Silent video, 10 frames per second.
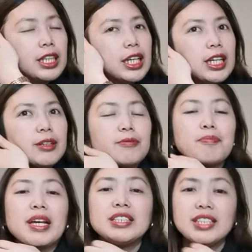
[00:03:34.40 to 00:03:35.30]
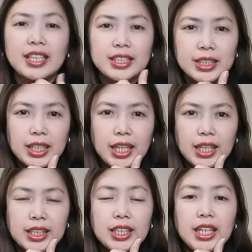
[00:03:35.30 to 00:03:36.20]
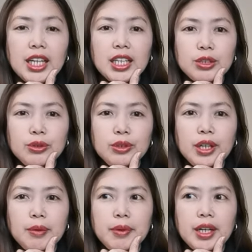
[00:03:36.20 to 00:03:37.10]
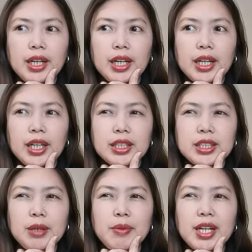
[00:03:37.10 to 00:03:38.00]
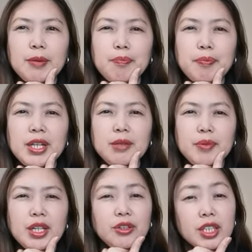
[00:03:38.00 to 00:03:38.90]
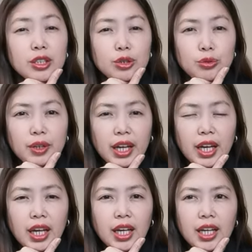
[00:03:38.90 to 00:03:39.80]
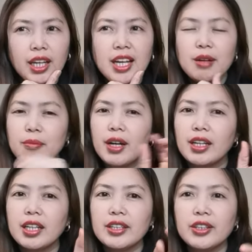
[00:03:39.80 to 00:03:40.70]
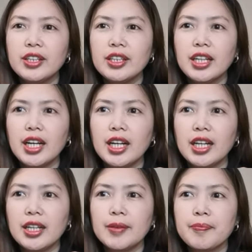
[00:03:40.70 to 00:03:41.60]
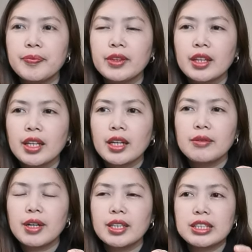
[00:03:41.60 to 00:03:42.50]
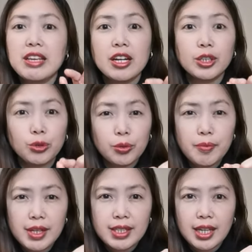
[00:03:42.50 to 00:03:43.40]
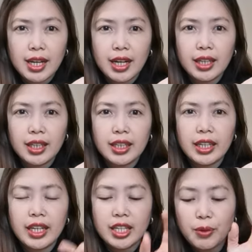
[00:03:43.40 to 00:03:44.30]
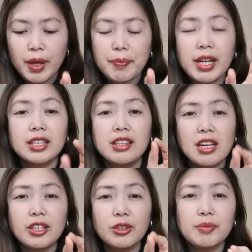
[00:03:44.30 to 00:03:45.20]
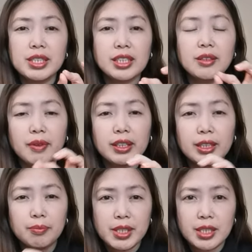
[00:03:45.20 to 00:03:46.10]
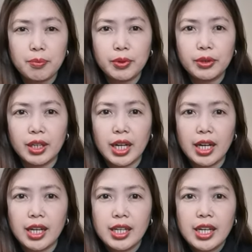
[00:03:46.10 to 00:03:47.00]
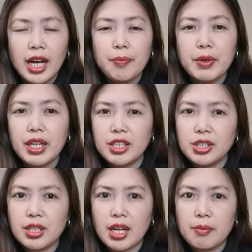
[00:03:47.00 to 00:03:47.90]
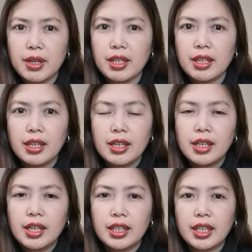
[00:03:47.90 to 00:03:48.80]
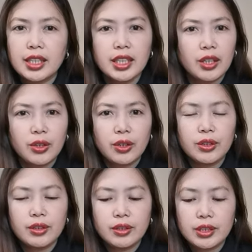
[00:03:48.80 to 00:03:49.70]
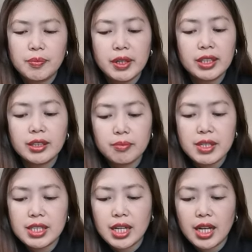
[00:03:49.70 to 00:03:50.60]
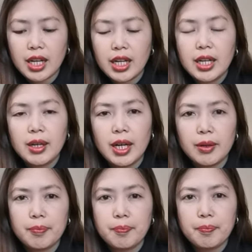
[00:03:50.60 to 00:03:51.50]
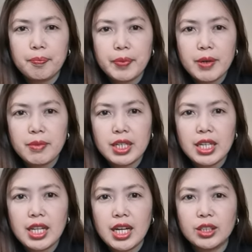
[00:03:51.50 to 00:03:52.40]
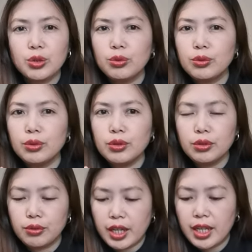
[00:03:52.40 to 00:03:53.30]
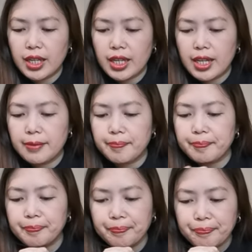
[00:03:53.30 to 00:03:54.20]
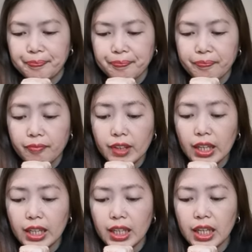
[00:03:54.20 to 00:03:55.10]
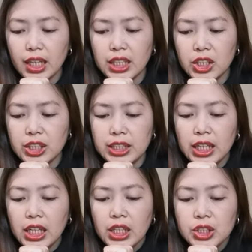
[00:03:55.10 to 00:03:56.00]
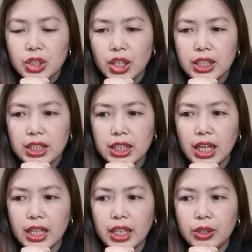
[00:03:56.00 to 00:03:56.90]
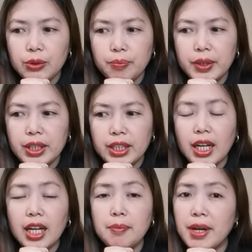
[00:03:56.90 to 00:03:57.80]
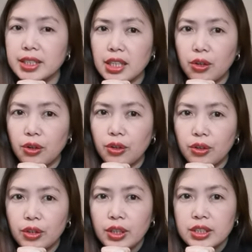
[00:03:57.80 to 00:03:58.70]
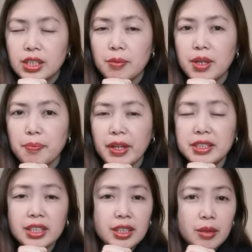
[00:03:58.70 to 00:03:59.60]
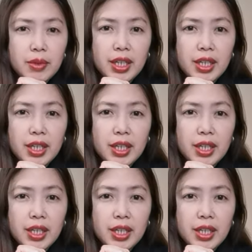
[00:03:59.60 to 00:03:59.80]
na pages uh, na nakakatulong aba ah, sa mga Pilipino in UK, mga ganon, uh, uh, tier 2 visa. Anyway pala, tier 2 visa, dependent visa po yung uh, application namin uh, ng anak ko, dependent visa uh, from Manila to UK. Ayan. Ayun. So, ang nangyari, nung big, kakabasa ko sa mga pages na